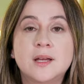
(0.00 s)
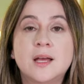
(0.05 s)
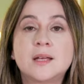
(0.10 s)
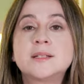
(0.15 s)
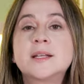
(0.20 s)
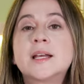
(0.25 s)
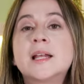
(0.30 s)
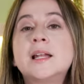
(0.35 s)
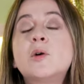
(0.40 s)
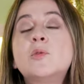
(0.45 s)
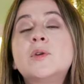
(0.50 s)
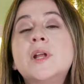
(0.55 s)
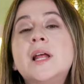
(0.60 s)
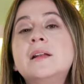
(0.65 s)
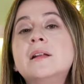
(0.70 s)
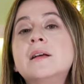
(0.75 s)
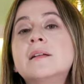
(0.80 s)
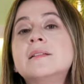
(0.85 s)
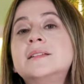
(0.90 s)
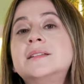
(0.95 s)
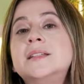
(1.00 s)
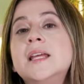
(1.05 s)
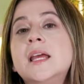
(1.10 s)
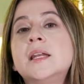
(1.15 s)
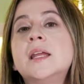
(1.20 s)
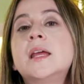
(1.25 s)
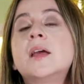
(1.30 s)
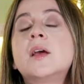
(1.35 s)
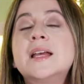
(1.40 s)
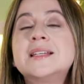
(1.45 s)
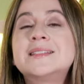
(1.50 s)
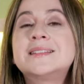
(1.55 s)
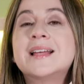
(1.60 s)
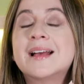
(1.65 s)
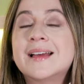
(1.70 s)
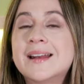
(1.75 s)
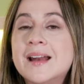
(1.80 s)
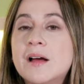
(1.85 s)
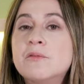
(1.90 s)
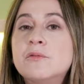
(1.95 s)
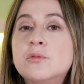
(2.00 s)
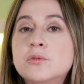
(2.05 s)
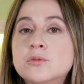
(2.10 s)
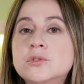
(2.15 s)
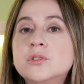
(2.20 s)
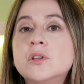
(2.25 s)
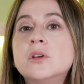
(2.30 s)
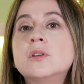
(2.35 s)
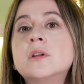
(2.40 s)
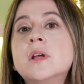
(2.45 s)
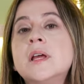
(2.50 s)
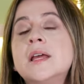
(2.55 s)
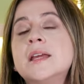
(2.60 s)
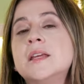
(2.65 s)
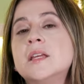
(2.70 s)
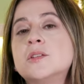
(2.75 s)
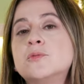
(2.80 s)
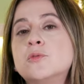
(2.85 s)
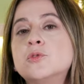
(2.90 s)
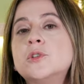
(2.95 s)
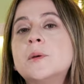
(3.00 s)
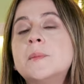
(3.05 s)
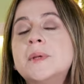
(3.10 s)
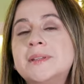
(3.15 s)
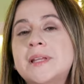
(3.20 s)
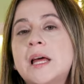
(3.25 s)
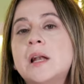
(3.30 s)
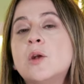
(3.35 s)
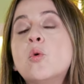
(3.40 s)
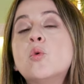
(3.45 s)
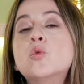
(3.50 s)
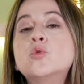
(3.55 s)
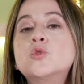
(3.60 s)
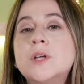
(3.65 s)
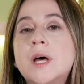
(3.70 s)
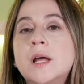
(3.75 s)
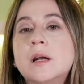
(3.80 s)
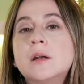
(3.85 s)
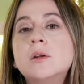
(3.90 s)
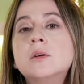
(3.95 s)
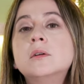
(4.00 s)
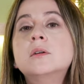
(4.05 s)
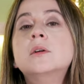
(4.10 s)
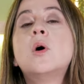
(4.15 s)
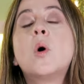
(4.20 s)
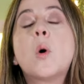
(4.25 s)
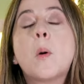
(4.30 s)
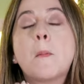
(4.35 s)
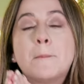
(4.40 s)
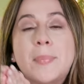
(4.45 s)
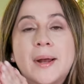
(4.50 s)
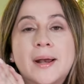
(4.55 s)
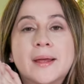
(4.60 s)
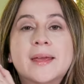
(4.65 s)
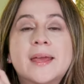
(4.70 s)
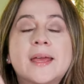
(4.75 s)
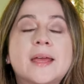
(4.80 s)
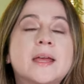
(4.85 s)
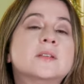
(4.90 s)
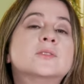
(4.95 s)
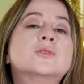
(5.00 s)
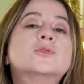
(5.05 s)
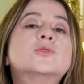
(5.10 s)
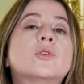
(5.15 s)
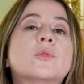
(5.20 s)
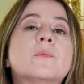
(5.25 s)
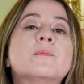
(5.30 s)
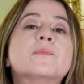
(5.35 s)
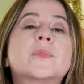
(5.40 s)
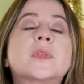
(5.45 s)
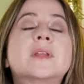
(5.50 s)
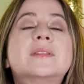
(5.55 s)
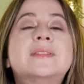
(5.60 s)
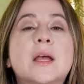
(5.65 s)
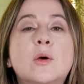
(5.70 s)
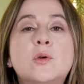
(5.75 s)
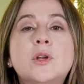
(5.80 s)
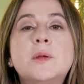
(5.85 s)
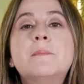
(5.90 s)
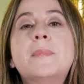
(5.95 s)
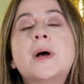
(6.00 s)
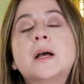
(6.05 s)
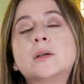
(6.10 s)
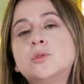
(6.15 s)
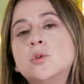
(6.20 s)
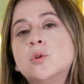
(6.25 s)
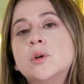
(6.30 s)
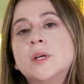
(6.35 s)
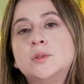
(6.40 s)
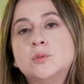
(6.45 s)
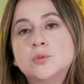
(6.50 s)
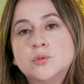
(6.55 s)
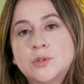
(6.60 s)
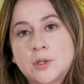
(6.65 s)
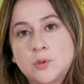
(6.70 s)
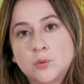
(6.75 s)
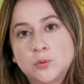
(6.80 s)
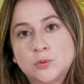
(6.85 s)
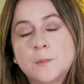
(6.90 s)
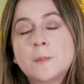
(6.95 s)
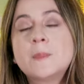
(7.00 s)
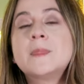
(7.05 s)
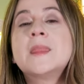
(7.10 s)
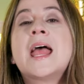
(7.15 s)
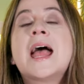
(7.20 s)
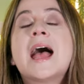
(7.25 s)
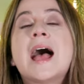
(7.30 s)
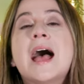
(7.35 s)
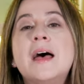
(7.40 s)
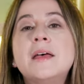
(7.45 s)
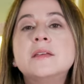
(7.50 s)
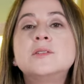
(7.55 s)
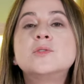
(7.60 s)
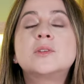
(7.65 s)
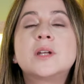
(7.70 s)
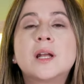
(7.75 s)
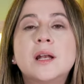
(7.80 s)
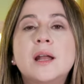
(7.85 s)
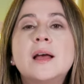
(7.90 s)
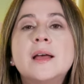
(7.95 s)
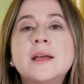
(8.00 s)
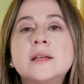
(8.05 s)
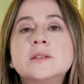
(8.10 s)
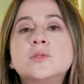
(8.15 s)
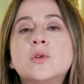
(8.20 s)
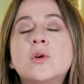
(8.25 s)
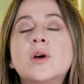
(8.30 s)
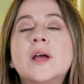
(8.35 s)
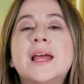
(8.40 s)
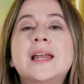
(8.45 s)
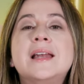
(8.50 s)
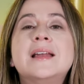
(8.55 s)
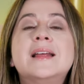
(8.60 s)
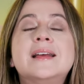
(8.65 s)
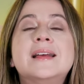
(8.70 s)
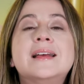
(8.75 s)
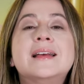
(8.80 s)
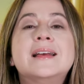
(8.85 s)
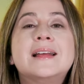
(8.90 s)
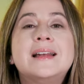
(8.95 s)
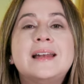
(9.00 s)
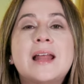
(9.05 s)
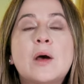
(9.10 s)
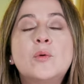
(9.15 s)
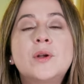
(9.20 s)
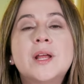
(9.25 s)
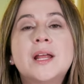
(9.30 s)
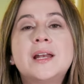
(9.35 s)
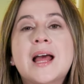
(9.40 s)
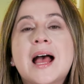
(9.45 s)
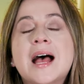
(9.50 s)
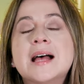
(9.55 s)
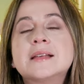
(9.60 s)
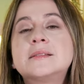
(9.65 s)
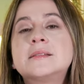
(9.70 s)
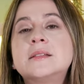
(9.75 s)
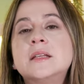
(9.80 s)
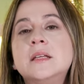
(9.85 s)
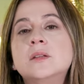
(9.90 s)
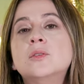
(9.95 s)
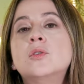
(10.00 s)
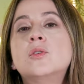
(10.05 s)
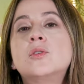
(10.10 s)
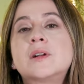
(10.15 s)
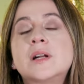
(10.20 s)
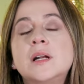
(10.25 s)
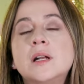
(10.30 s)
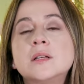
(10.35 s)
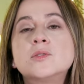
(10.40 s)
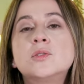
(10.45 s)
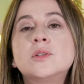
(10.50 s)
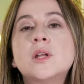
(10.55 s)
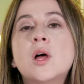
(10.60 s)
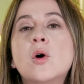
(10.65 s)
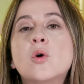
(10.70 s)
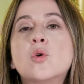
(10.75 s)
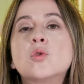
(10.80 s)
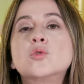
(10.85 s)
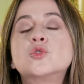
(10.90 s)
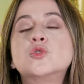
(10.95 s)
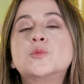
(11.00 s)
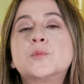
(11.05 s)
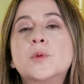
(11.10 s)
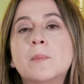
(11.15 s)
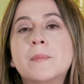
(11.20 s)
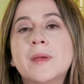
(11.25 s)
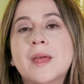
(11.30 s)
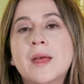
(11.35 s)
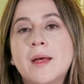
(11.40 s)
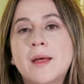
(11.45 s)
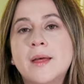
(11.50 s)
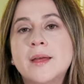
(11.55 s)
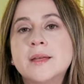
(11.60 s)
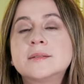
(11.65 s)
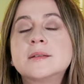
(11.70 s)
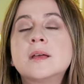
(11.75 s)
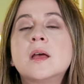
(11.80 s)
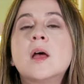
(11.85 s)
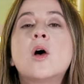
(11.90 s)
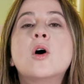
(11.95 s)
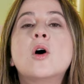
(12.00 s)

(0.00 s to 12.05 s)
Así que el laurel tiene esta gran función y es fundamental usarlo para que esto tenga un impacto en tu salud. Adicional a eso, el laurel ha sido relacionado con sus propiedades